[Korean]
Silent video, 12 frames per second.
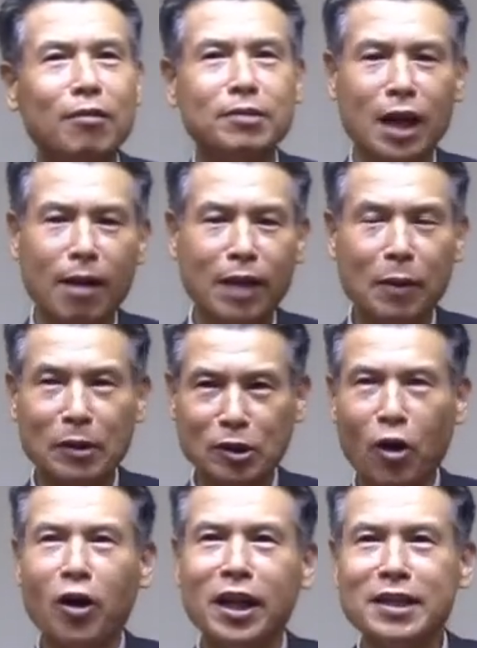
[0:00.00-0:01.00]
사람들 앞에
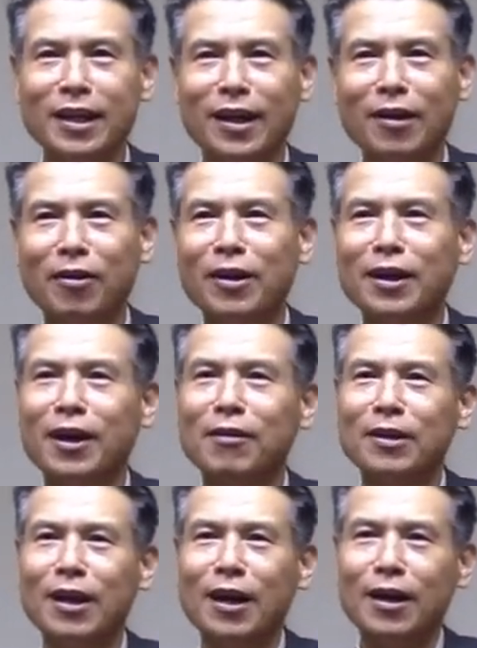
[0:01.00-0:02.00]
서야 되잖아요.
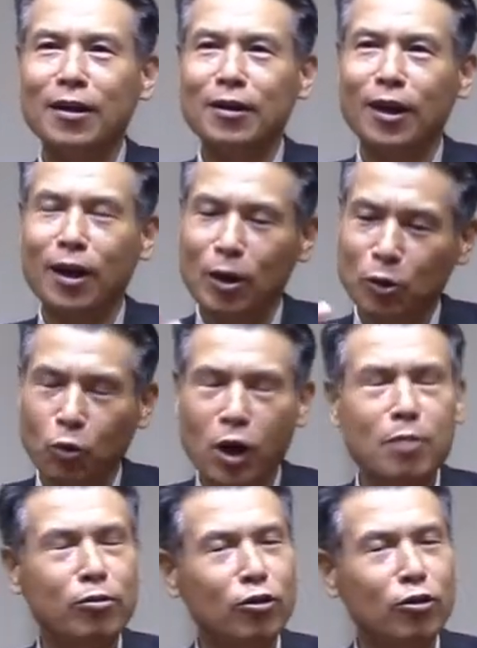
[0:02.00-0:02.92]
그러니까 노래